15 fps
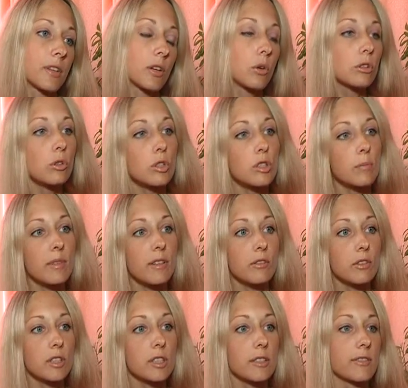Конкурс
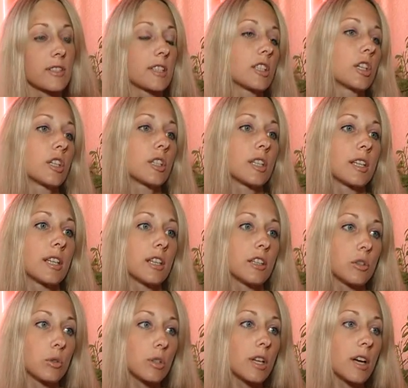проводится в течение
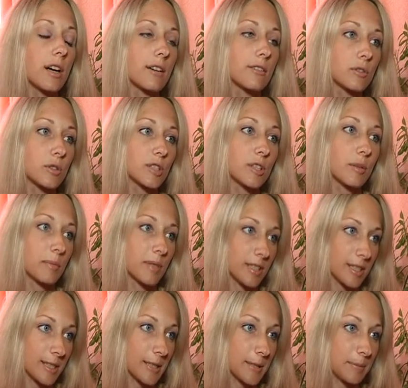июля-августа
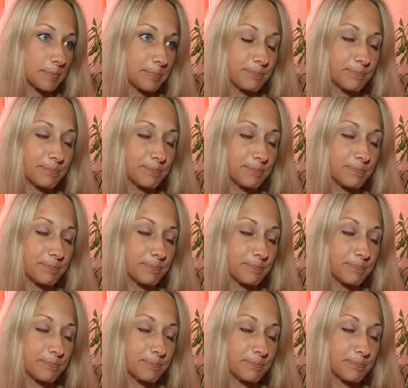месяца.